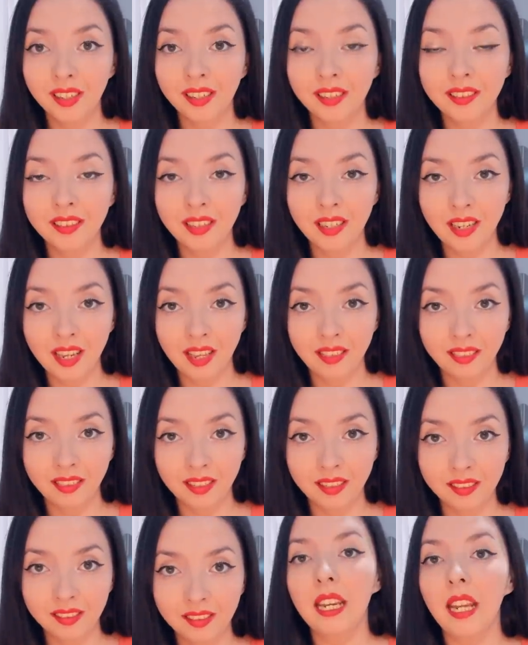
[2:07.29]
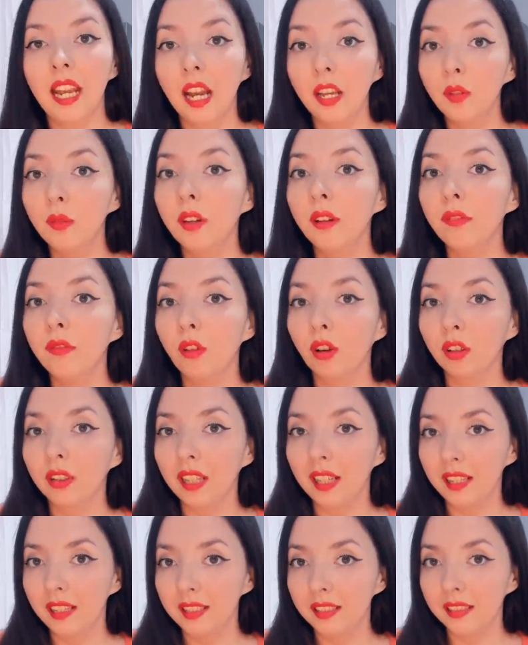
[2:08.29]
resilientes, que hay una
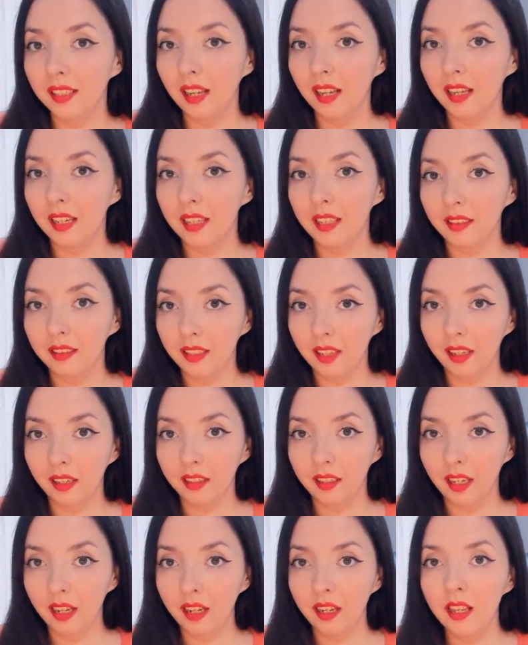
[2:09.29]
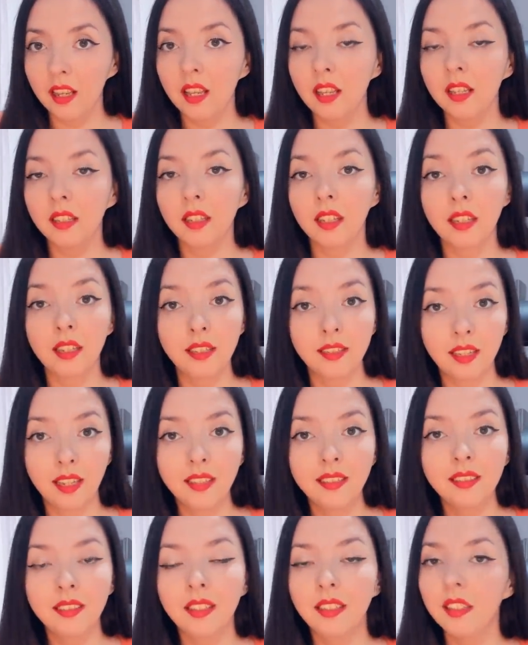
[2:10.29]
fortaleza interna que
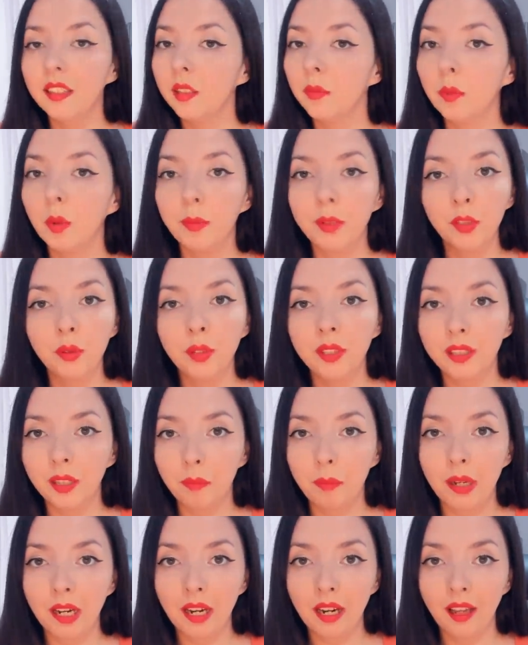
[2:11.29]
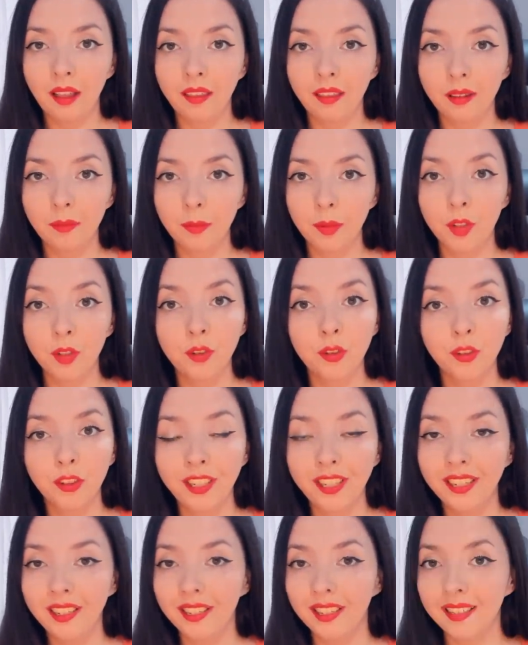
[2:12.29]
quizás en este momento está apagada, pero eso no
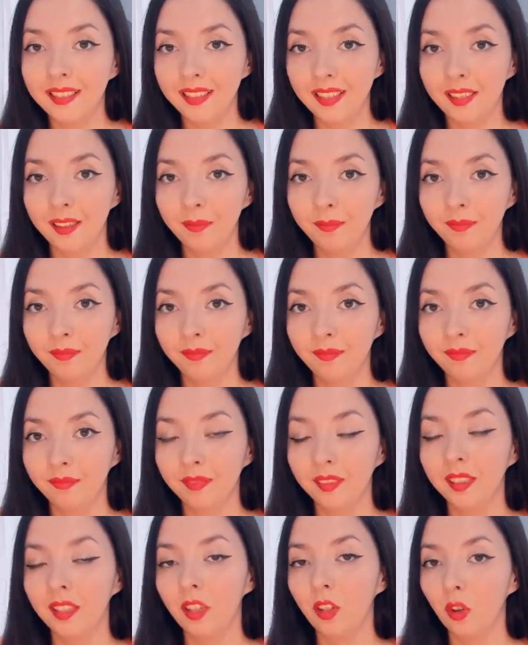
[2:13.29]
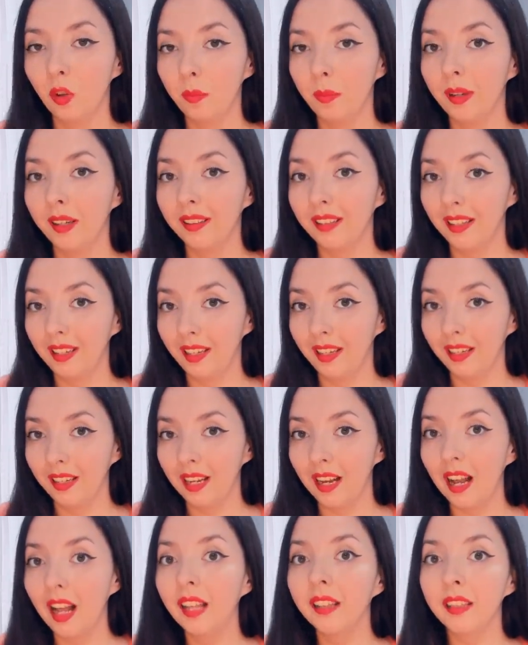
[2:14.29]
quiere decir que no
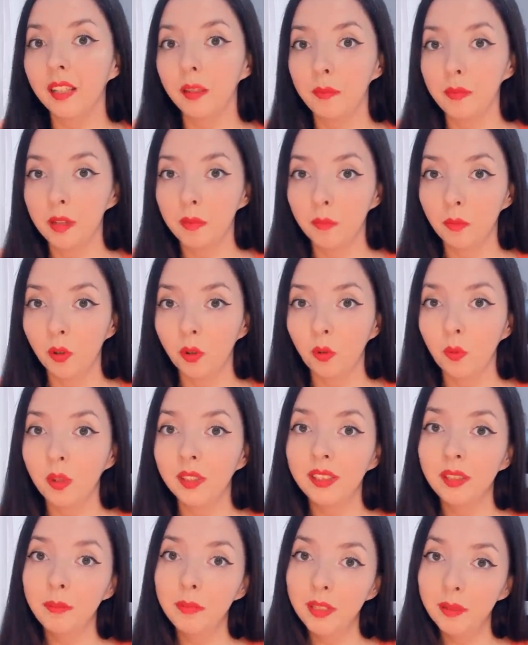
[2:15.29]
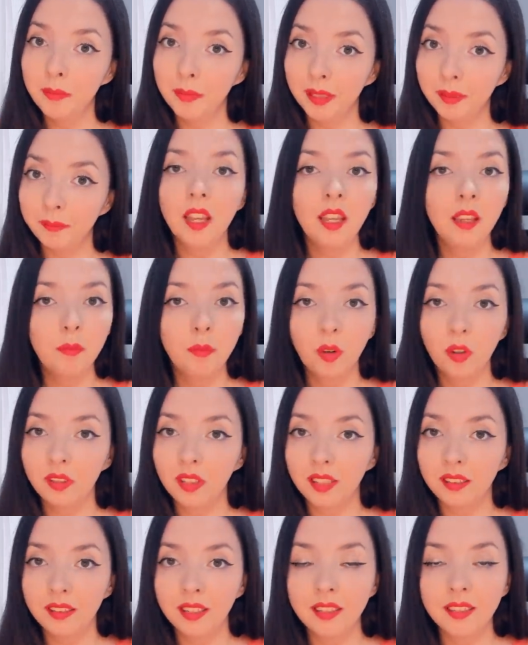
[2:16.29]
pertenezca a ti mismo o a ti misma. Es
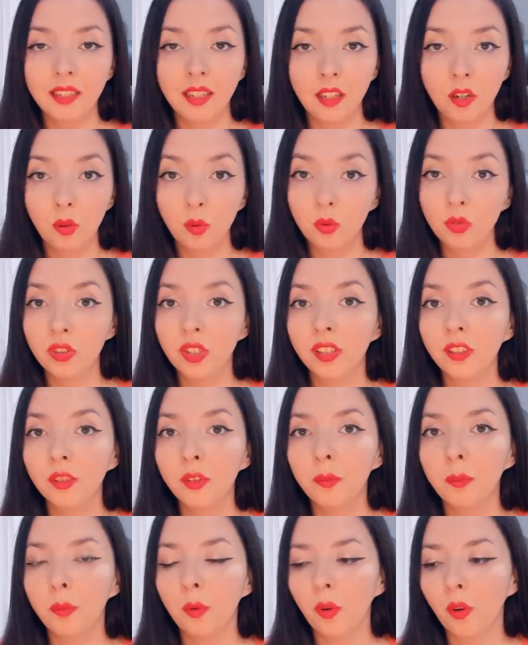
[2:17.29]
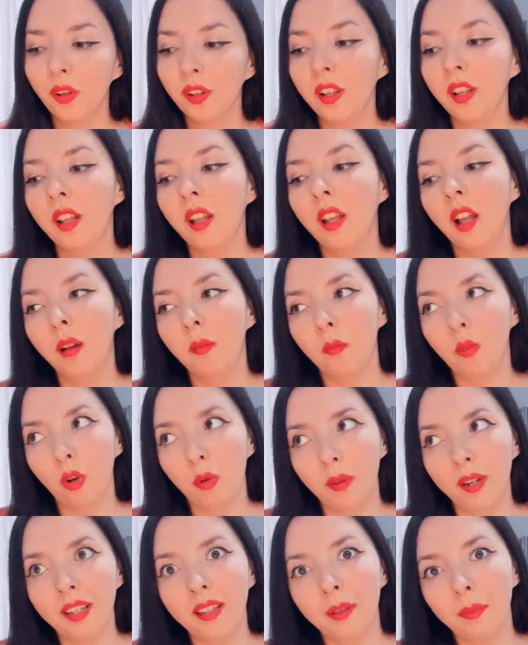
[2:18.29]
importante seguir luchando por
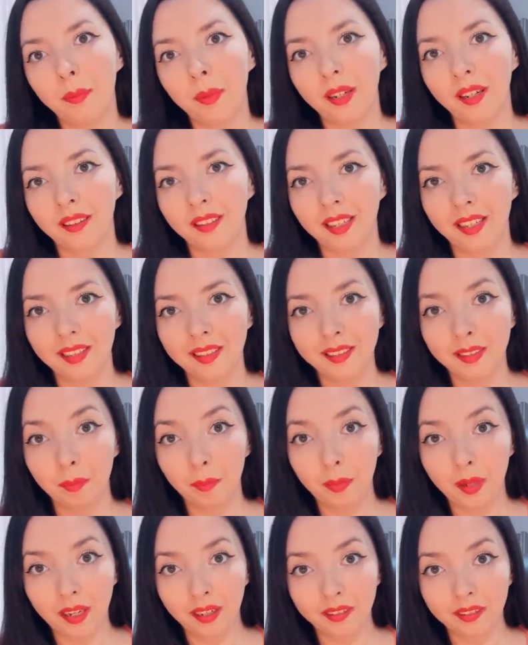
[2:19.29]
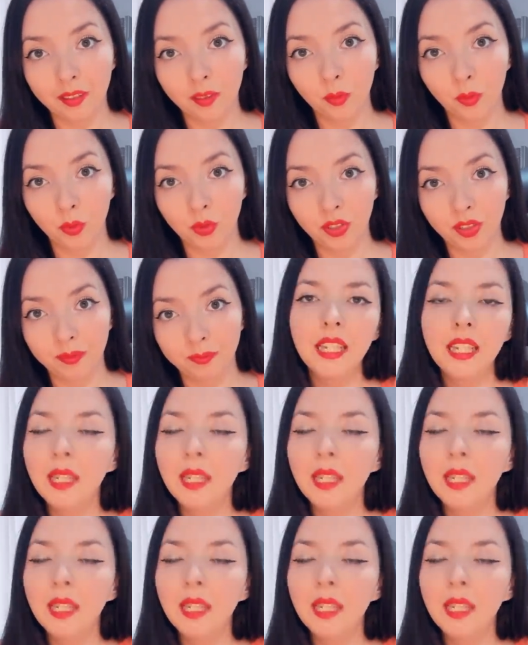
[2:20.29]
volver a despertar esa parte tuya.